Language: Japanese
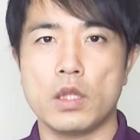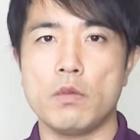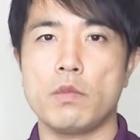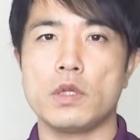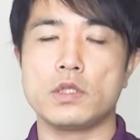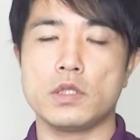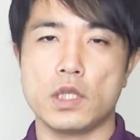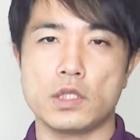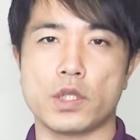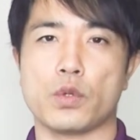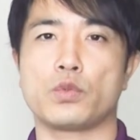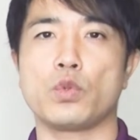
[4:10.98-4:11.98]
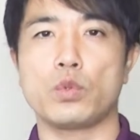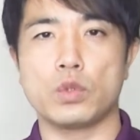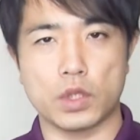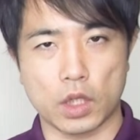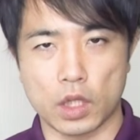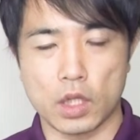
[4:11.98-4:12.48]
年末年始で太っ
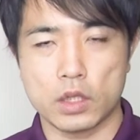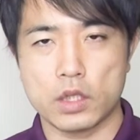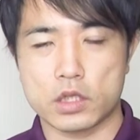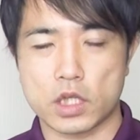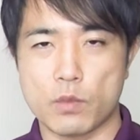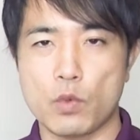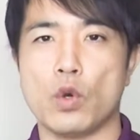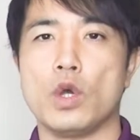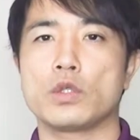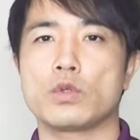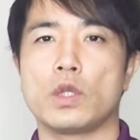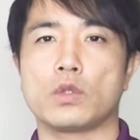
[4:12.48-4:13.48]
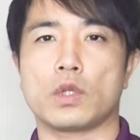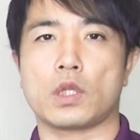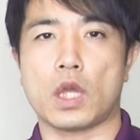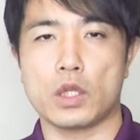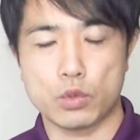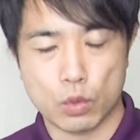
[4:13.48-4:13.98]
て、でしかもその後は
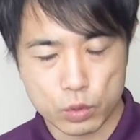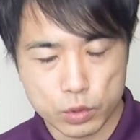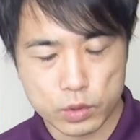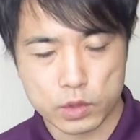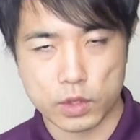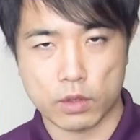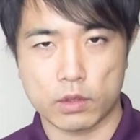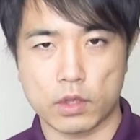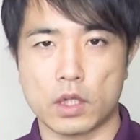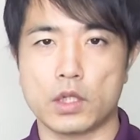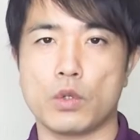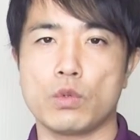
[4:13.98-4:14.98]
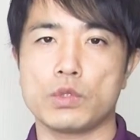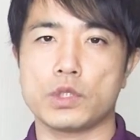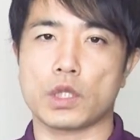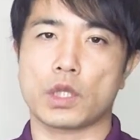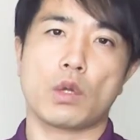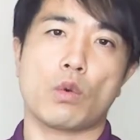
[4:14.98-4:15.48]
体調を崩すという方が日本人
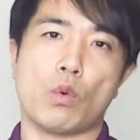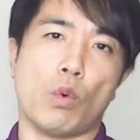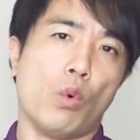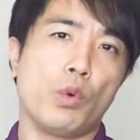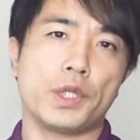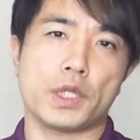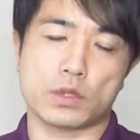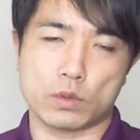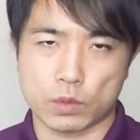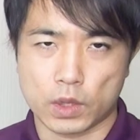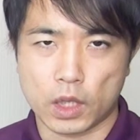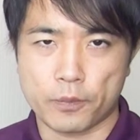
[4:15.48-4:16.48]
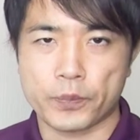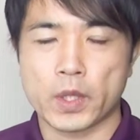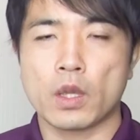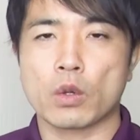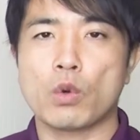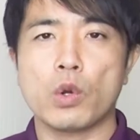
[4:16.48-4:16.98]
で結構多いですので、
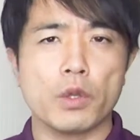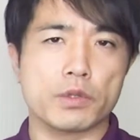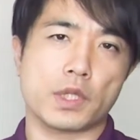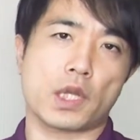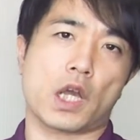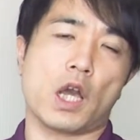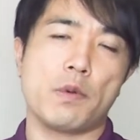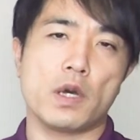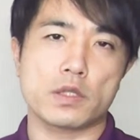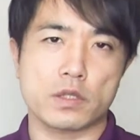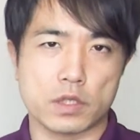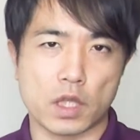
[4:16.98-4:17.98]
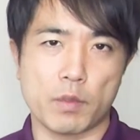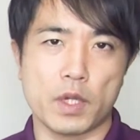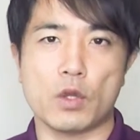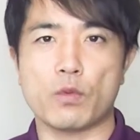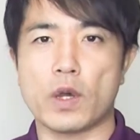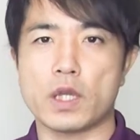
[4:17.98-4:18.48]
これをですね、カバーするため
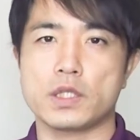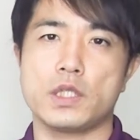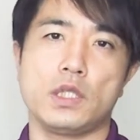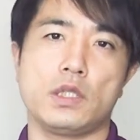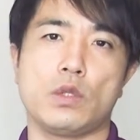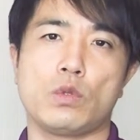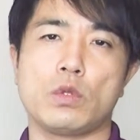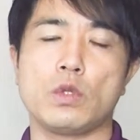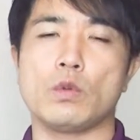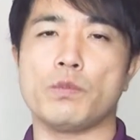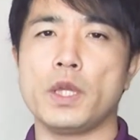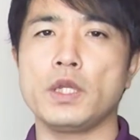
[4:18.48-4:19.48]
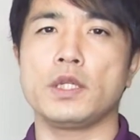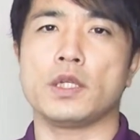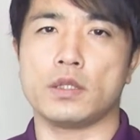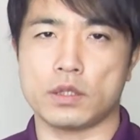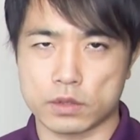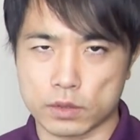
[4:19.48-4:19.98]
にファスティングってとても便利な
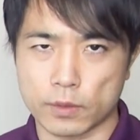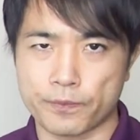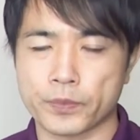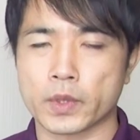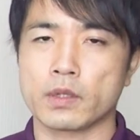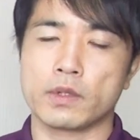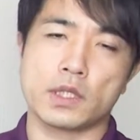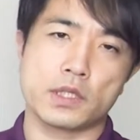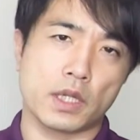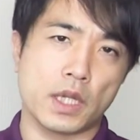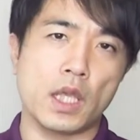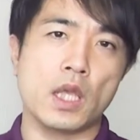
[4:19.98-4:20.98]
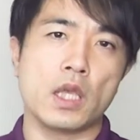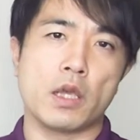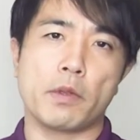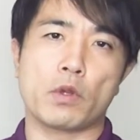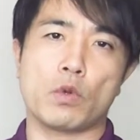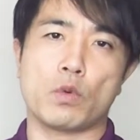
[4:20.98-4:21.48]
んですよ。私がね、
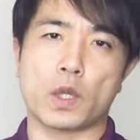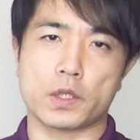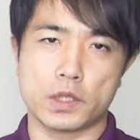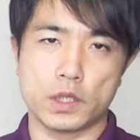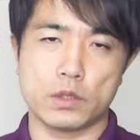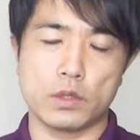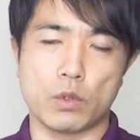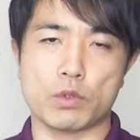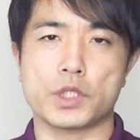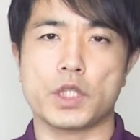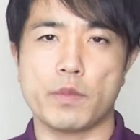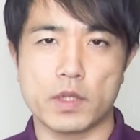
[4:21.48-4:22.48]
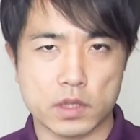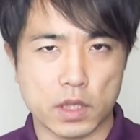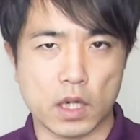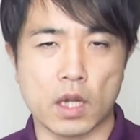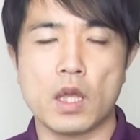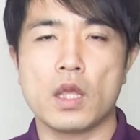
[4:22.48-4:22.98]
やっぱりこのファスティングっていうのを知ってます
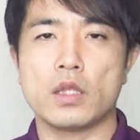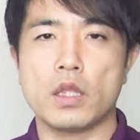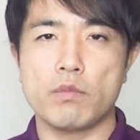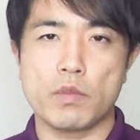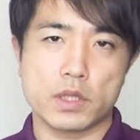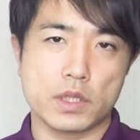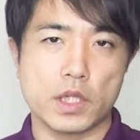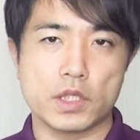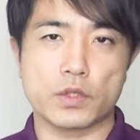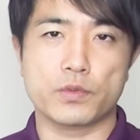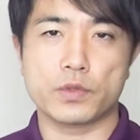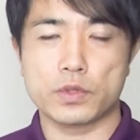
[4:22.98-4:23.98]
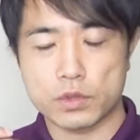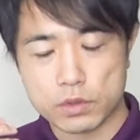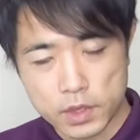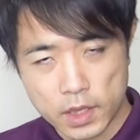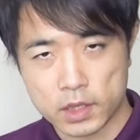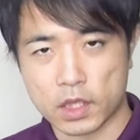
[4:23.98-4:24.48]
から、年末年始普
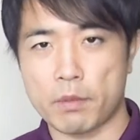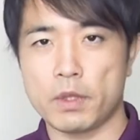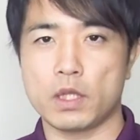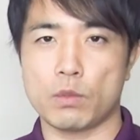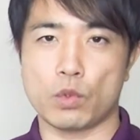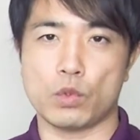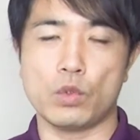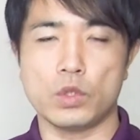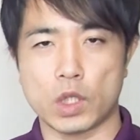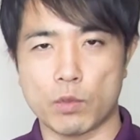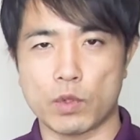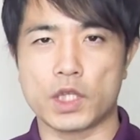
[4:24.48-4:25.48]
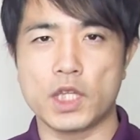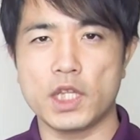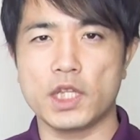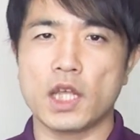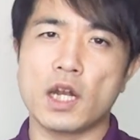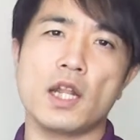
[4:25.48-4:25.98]
通にね、食べても飲んでも気
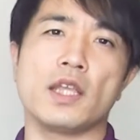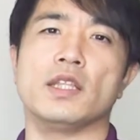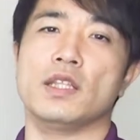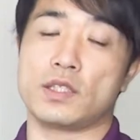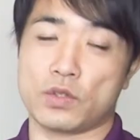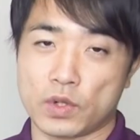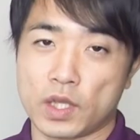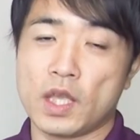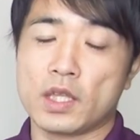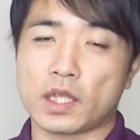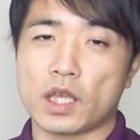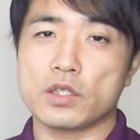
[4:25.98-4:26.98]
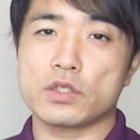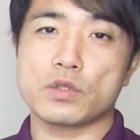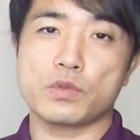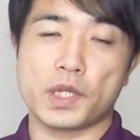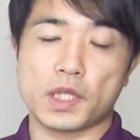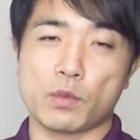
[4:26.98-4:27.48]
にならないんですよね。体重
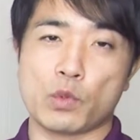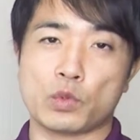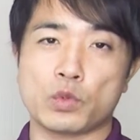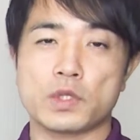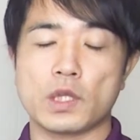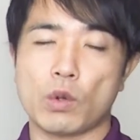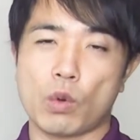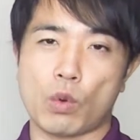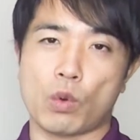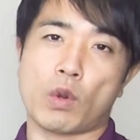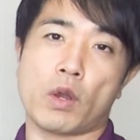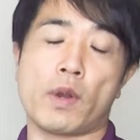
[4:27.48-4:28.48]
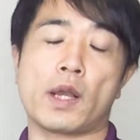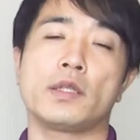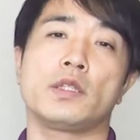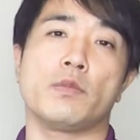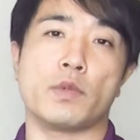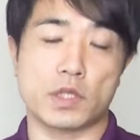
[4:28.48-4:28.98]
増えても落とせる方法が分かっ
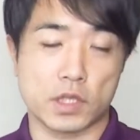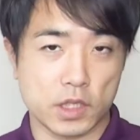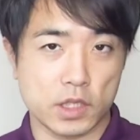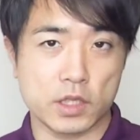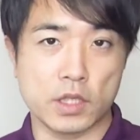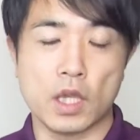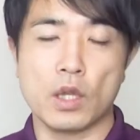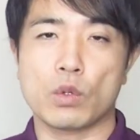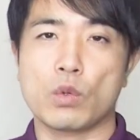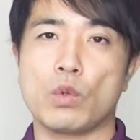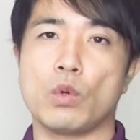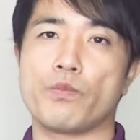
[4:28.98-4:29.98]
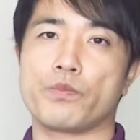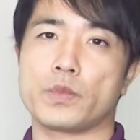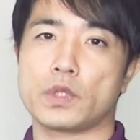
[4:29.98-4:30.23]
てますし、この